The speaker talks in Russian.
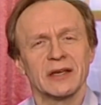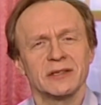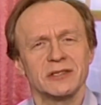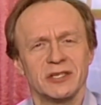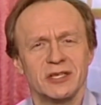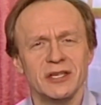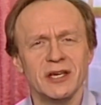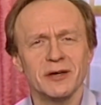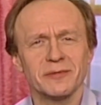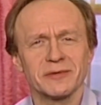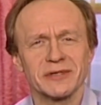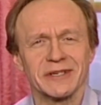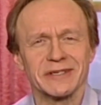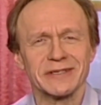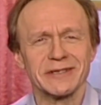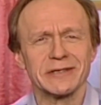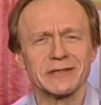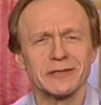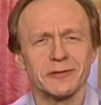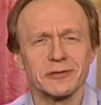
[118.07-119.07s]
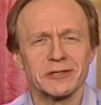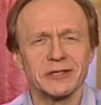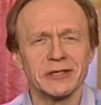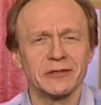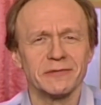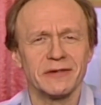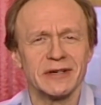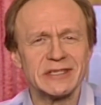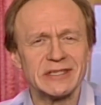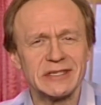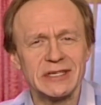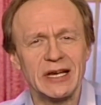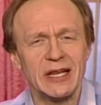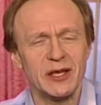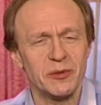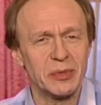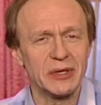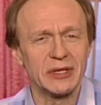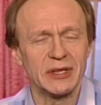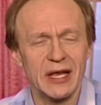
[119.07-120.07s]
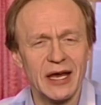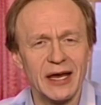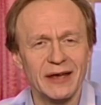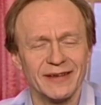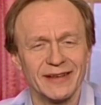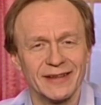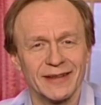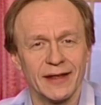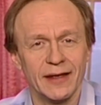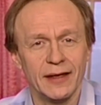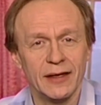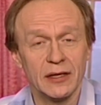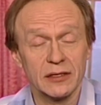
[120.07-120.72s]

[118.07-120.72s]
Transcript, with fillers: Чем же заслужил Василий Белавин,